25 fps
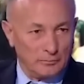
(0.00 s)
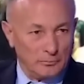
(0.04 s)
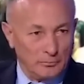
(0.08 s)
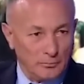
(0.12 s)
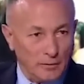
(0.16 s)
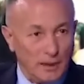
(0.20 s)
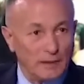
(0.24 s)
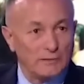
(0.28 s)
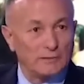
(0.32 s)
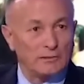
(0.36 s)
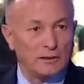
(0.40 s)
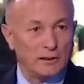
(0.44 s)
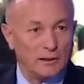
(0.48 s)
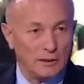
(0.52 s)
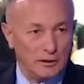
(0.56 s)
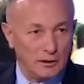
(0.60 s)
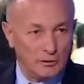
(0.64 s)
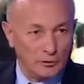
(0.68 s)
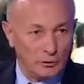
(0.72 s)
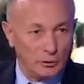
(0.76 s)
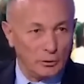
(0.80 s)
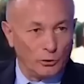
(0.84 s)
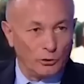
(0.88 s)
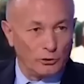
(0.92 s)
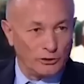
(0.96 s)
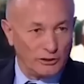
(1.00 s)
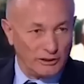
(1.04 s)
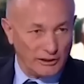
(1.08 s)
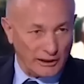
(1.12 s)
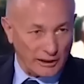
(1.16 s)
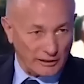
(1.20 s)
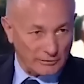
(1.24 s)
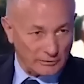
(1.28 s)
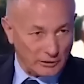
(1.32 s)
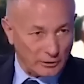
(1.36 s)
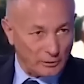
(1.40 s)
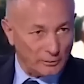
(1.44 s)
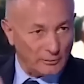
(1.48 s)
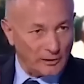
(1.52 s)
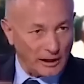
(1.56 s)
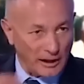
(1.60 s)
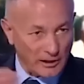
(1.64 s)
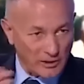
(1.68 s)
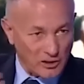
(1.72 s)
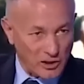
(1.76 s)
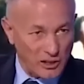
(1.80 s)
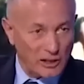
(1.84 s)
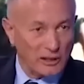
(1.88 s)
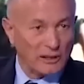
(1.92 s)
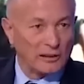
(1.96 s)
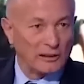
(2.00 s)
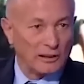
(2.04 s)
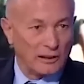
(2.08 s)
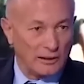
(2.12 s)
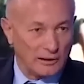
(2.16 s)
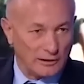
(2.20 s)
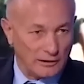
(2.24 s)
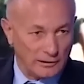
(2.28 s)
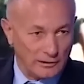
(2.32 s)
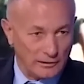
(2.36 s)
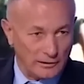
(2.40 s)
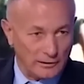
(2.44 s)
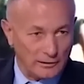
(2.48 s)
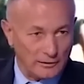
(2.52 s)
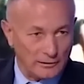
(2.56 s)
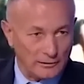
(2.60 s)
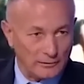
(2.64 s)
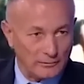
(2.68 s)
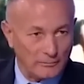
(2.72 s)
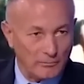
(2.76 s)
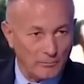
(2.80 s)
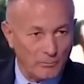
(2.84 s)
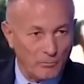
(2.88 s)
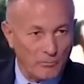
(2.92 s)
منطق انه ينعطوا معاشات لل